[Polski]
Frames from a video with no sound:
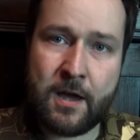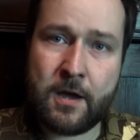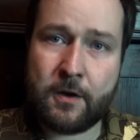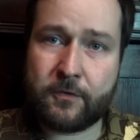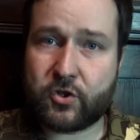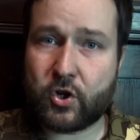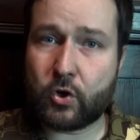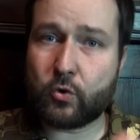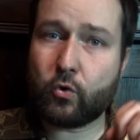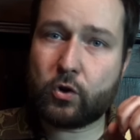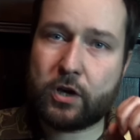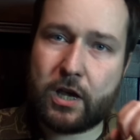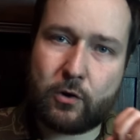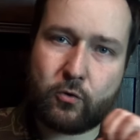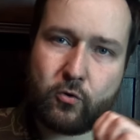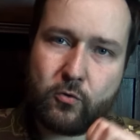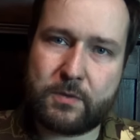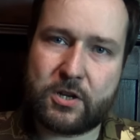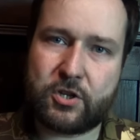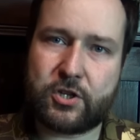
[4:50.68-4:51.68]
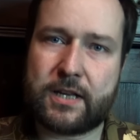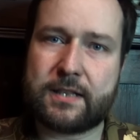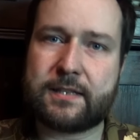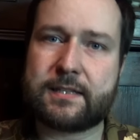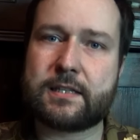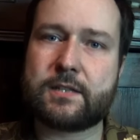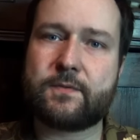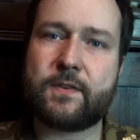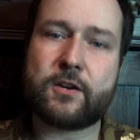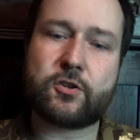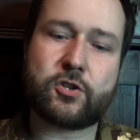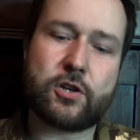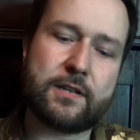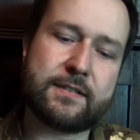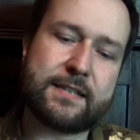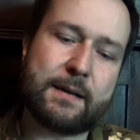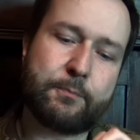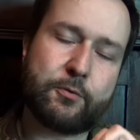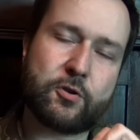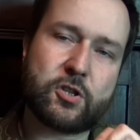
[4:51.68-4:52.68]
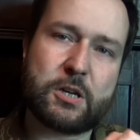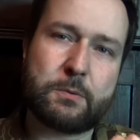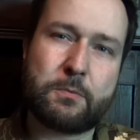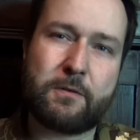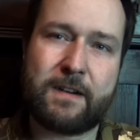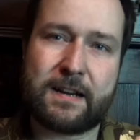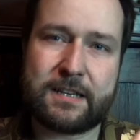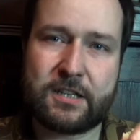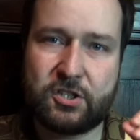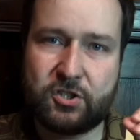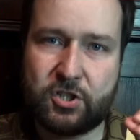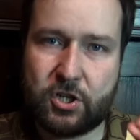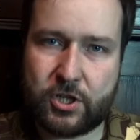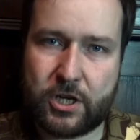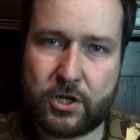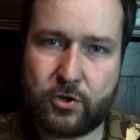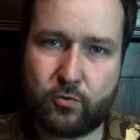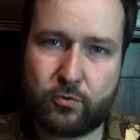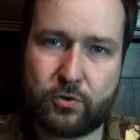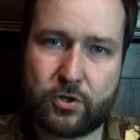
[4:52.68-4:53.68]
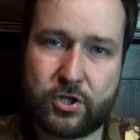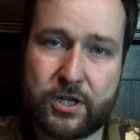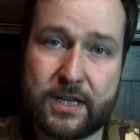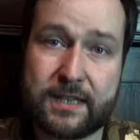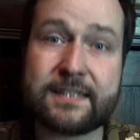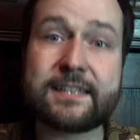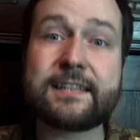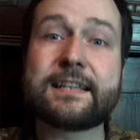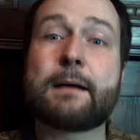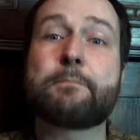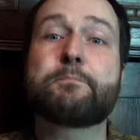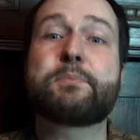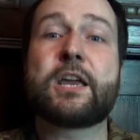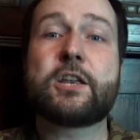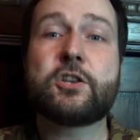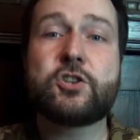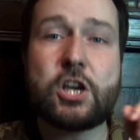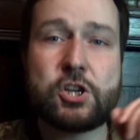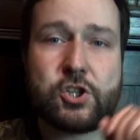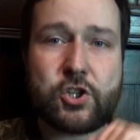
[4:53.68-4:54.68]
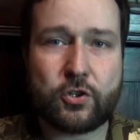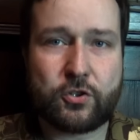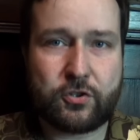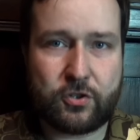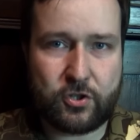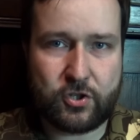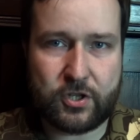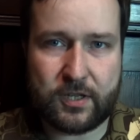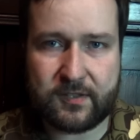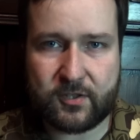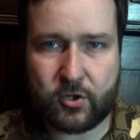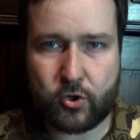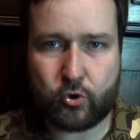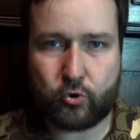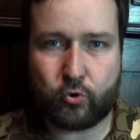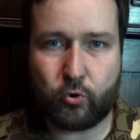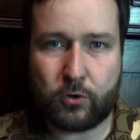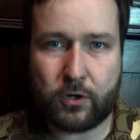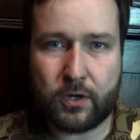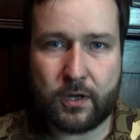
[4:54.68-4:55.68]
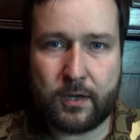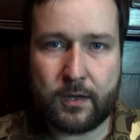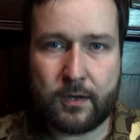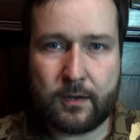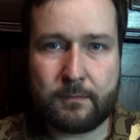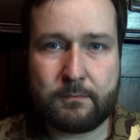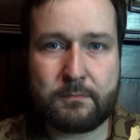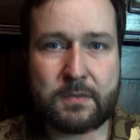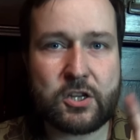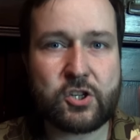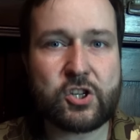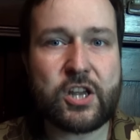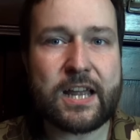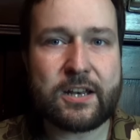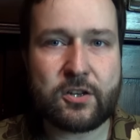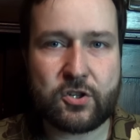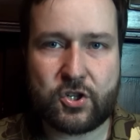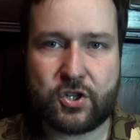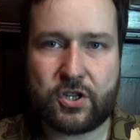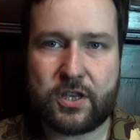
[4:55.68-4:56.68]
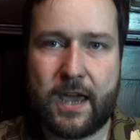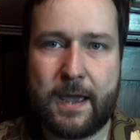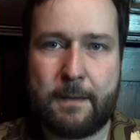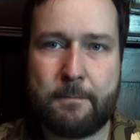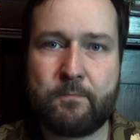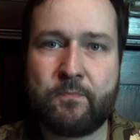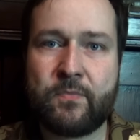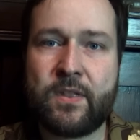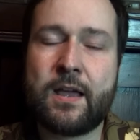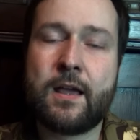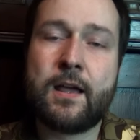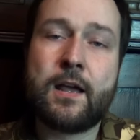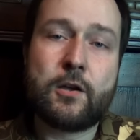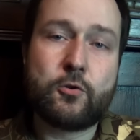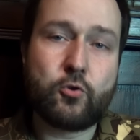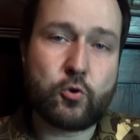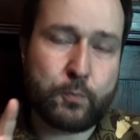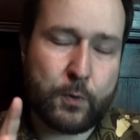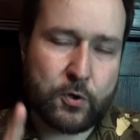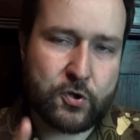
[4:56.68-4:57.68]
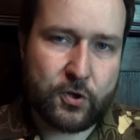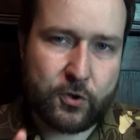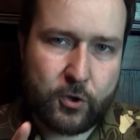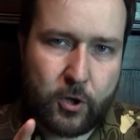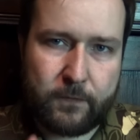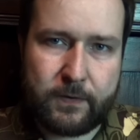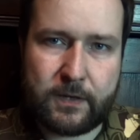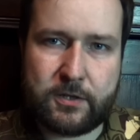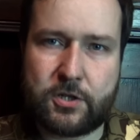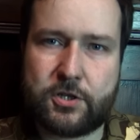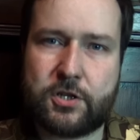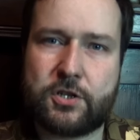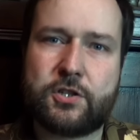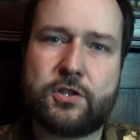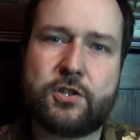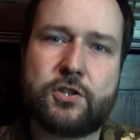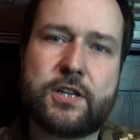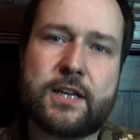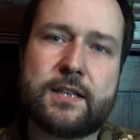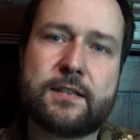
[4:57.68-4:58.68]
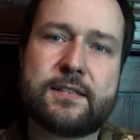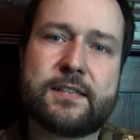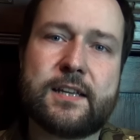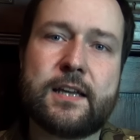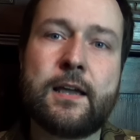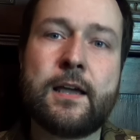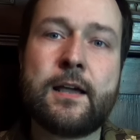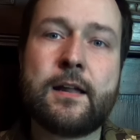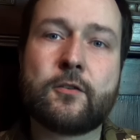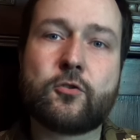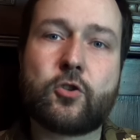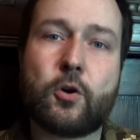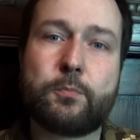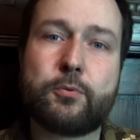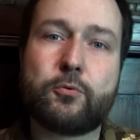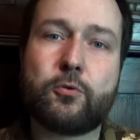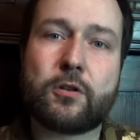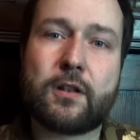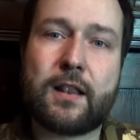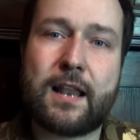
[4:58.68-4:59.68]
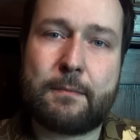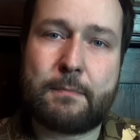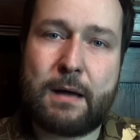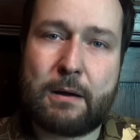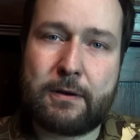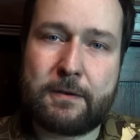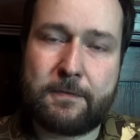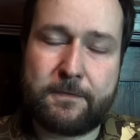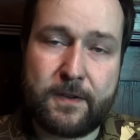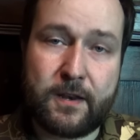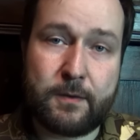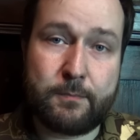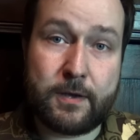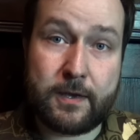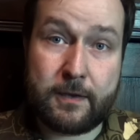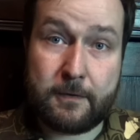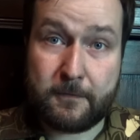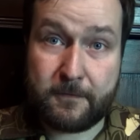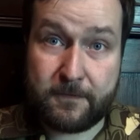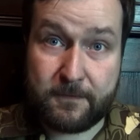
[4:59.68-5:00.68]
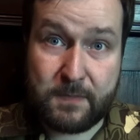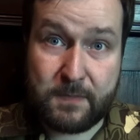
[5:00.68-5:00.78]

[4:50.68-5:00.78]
W ciągu kilku miesięcy zwiększyli zapotrzebowanie z 10 tysięcy na 50 tysięcy sztuk miesięcznie. Już początkowe 10 tysięcy to było dla małej firmy w